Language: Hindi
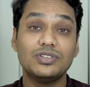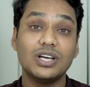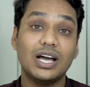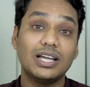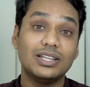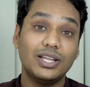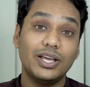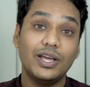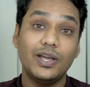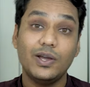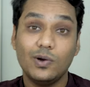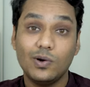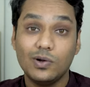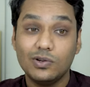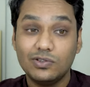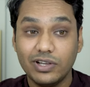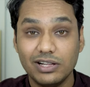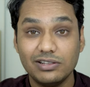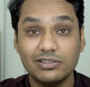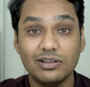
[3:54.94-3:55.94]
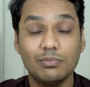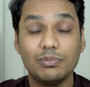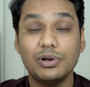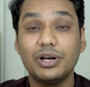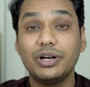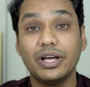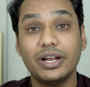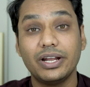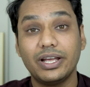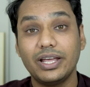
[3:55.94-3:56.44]
जाते हैं और सेल्स
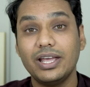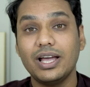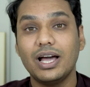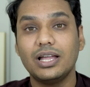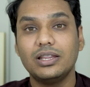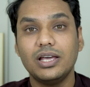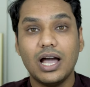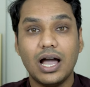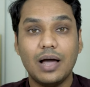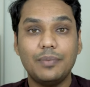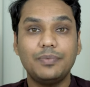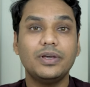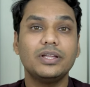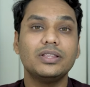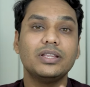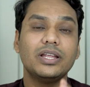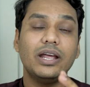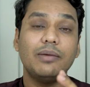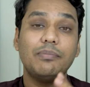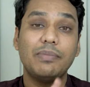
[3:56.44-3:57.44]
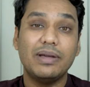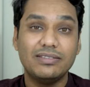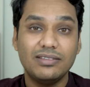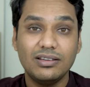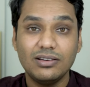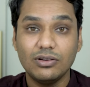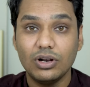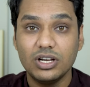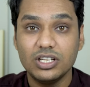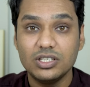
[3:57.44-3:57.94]
कंप्लीट करके ही आते हैं आपके अंदर एक बेसिक
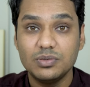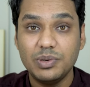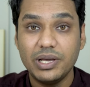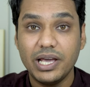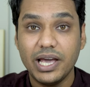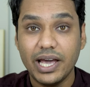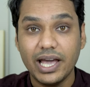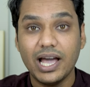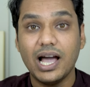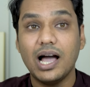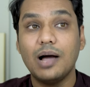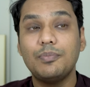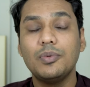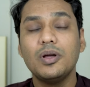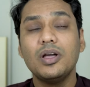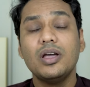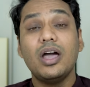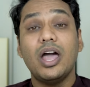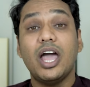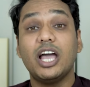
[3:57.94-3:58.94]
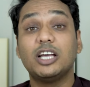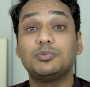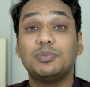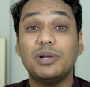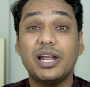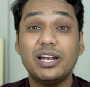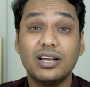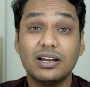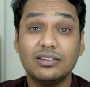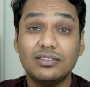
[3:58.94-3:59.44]
नॉलेज भी है आप
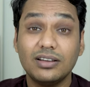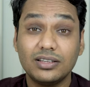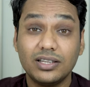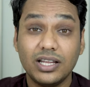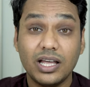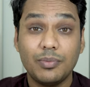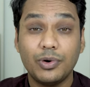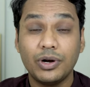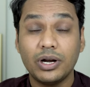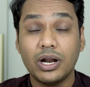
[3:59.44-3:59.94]
एक्सप्लेन कर सकते हैं